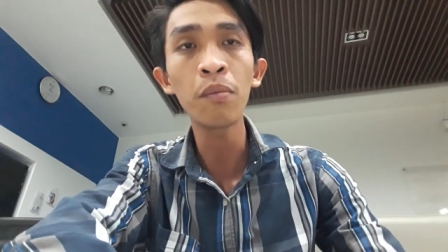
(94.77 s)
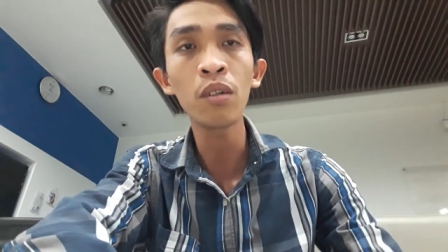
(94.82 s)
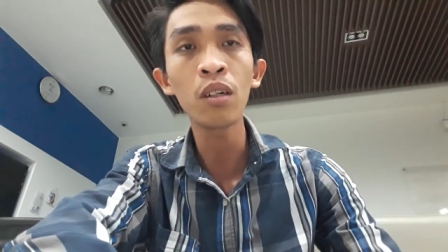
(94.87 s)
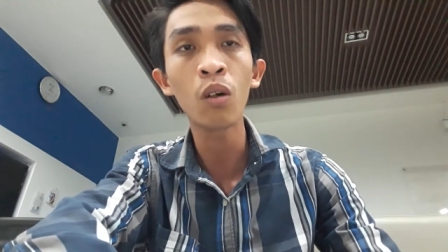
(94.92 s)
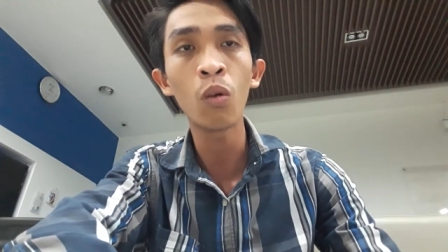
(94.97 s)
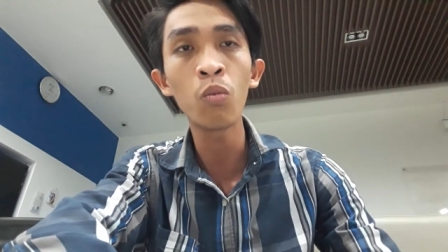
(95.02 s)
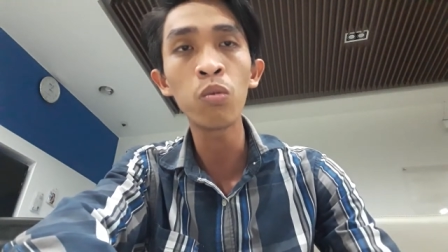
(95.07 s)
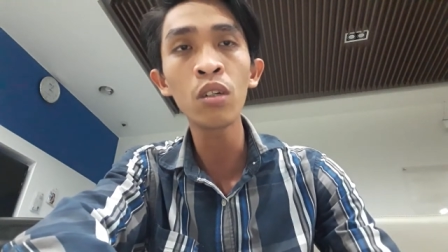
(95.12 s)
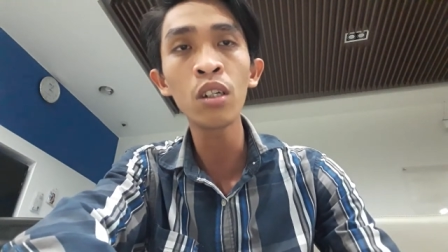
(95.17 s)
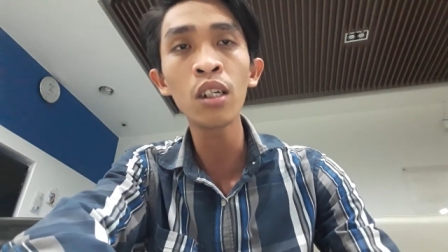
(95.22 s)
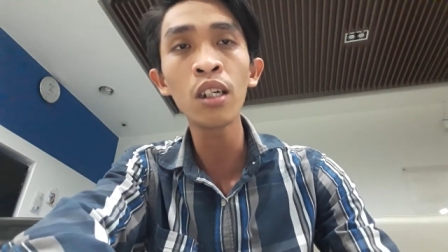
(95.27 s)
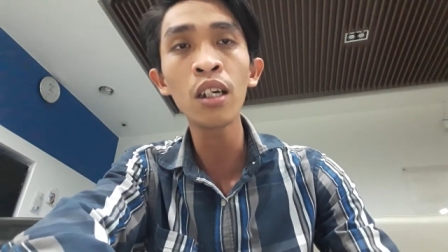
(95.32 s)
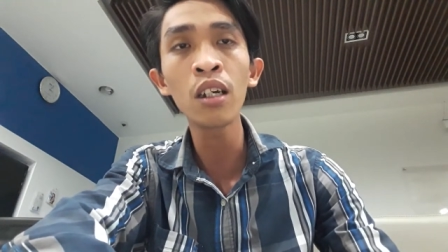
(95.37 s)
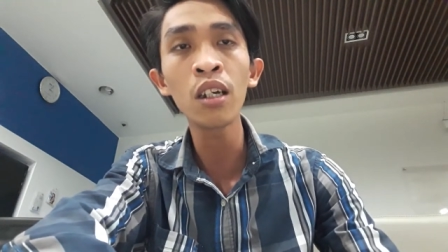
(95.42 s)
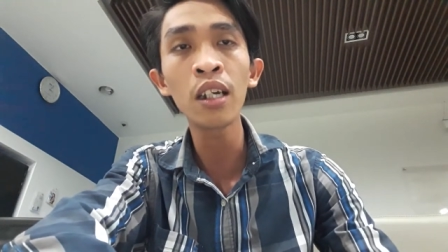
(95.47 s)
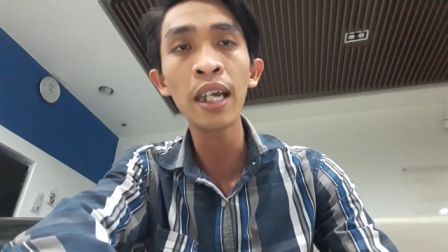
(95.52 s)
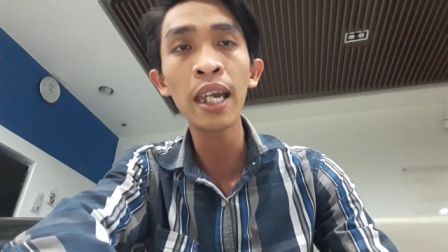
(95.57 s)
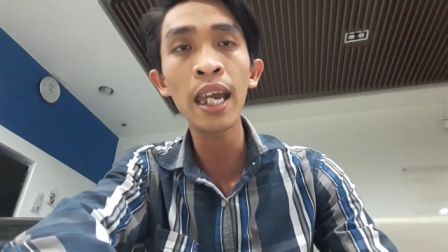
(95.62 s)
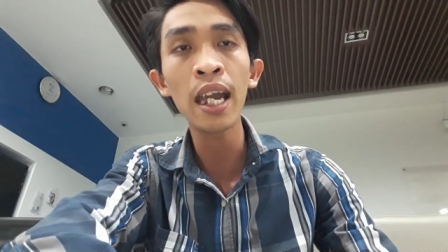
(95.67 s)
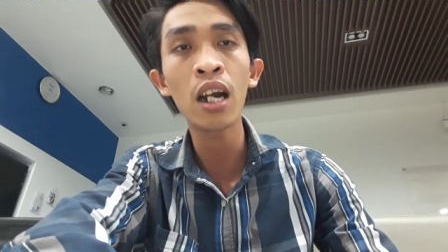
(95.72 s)
cũng
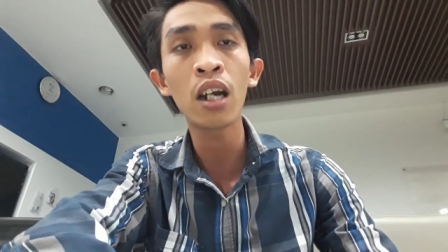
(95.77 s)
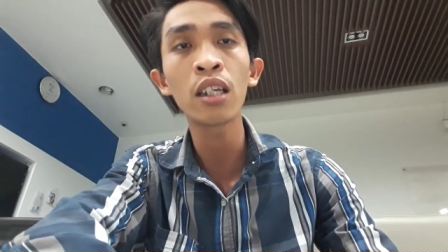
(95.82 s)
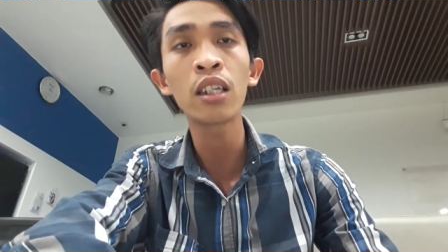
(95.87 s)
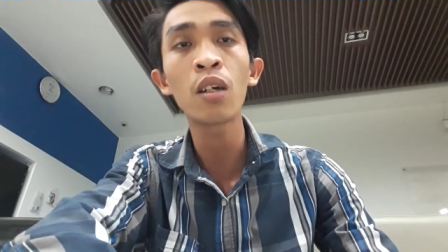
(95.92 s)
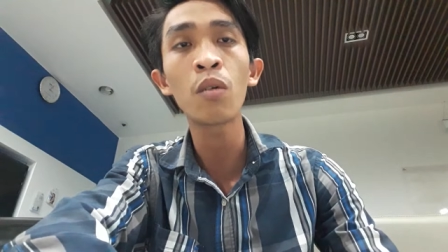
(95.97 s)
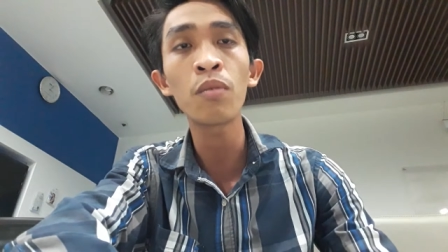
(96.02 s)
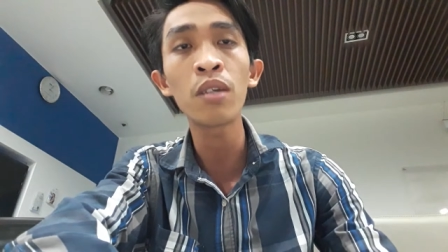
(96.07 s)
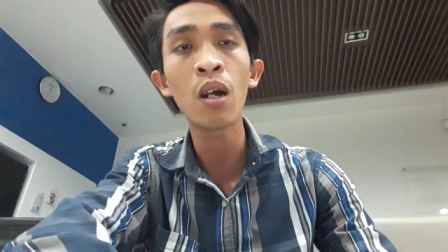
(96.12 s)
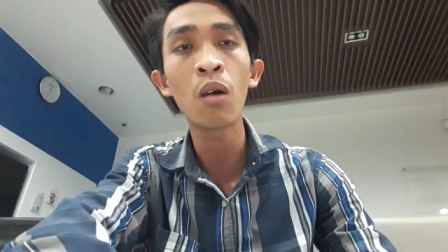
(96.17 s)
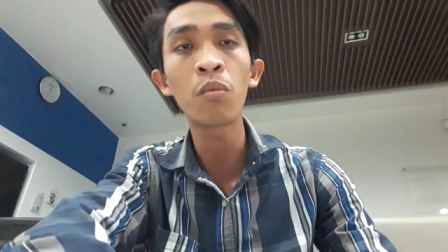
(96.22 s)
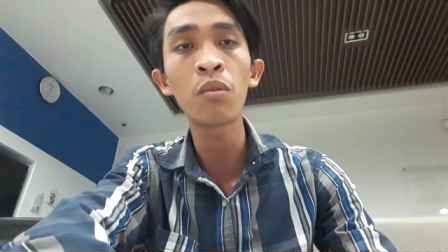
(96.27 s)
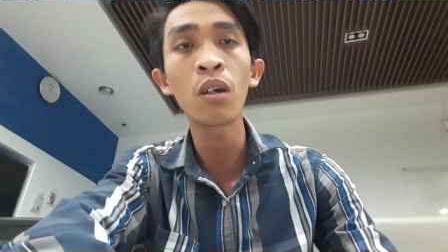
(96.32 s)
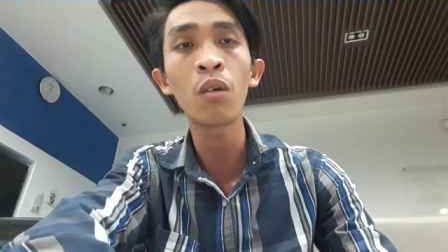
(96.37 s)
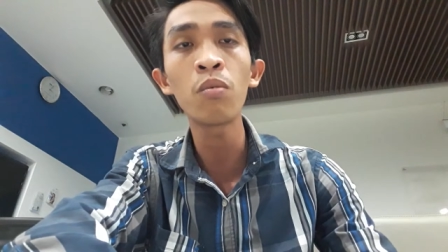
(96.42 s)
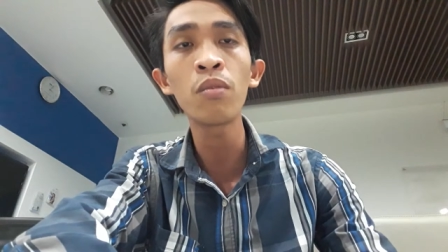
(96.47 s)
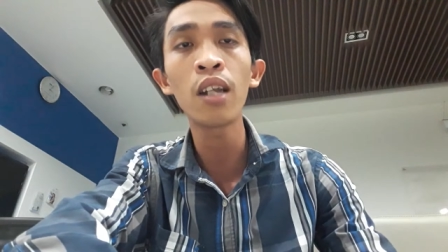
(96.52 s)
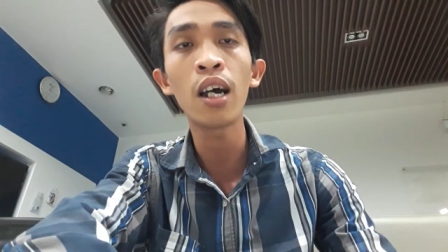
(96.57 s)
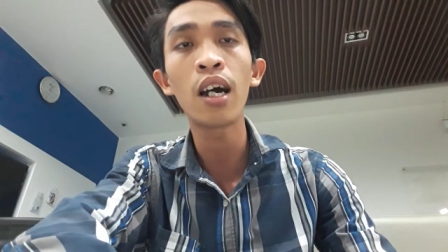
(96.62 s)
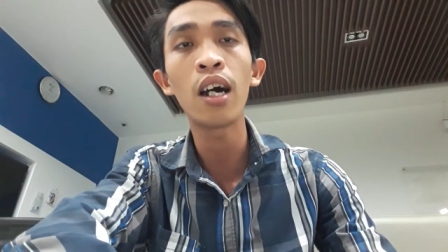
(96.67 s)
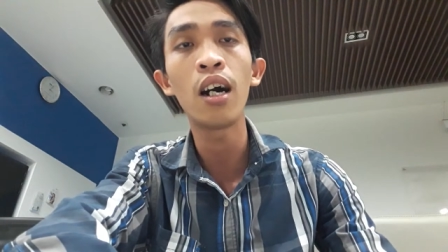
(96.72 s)
nghe trong vòng
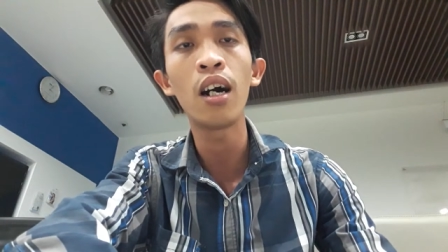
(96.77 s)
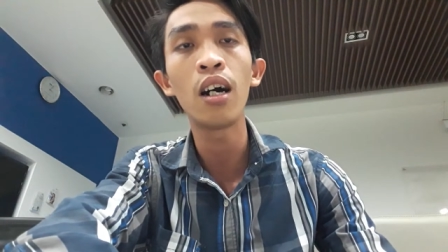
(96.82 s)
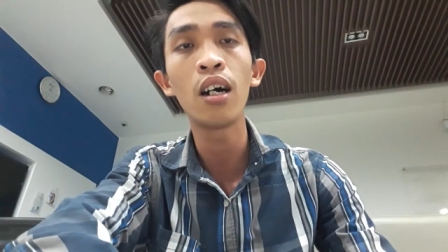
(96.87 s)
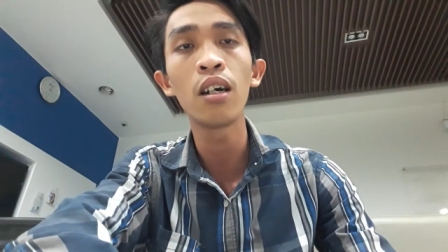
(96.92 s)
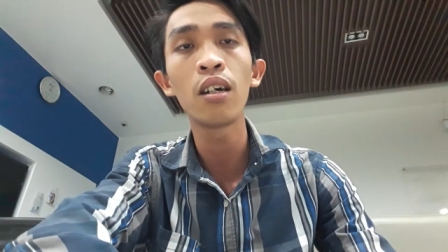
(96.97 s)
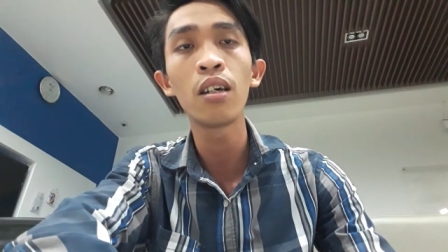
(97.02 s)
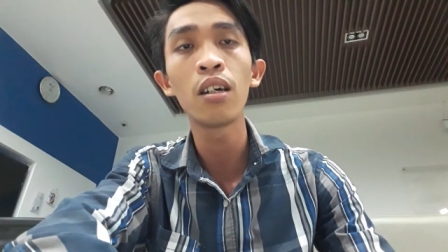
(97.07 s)
cũng là